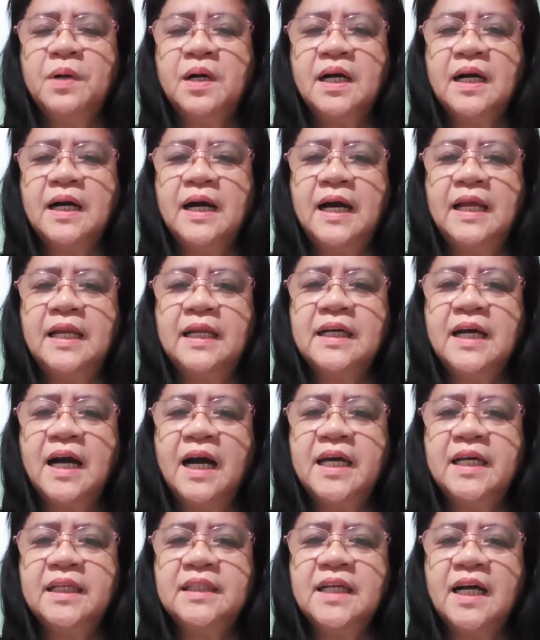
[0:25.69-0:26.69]
mga
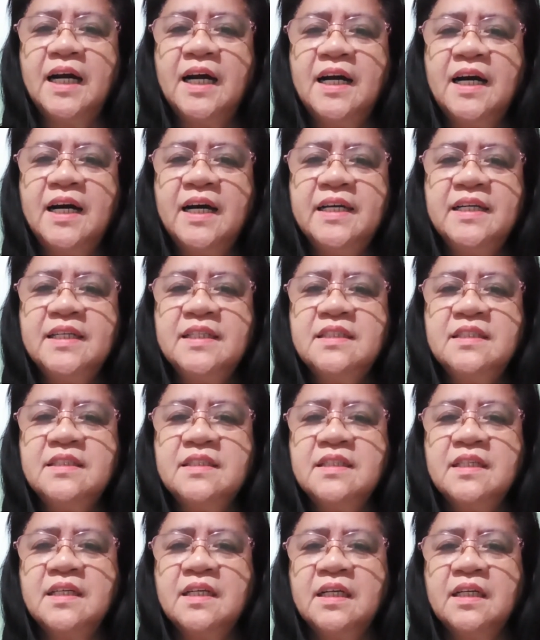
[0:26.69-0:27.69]
kalagayan
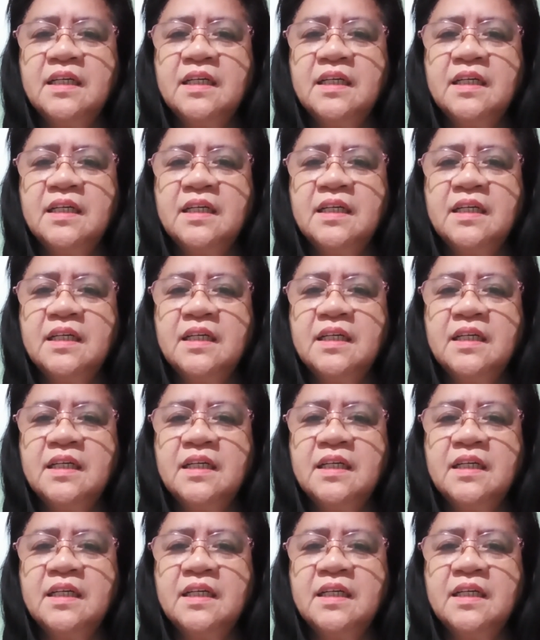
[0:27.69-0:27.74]
guys.